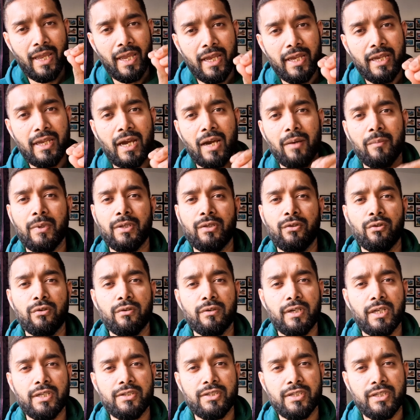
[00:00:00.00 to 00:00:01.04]
এই
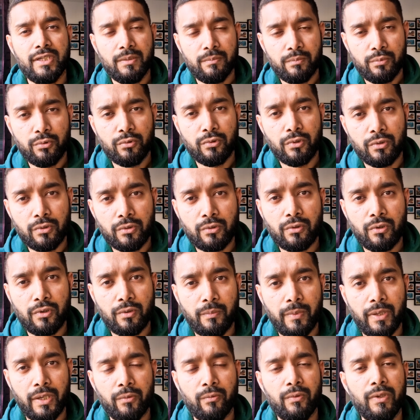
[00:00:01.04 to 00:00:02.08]
আবেদনটা যিনি পূরণ
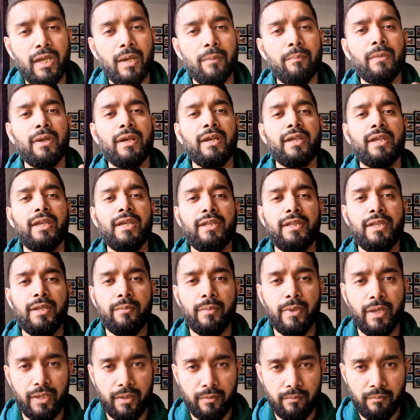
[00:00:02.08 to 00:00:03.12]
করবে উনি আপনারে কি
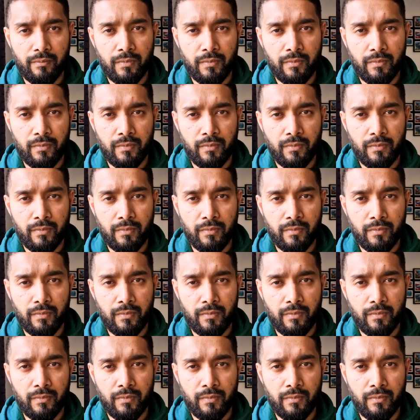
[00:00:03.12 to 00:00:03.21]
দিবে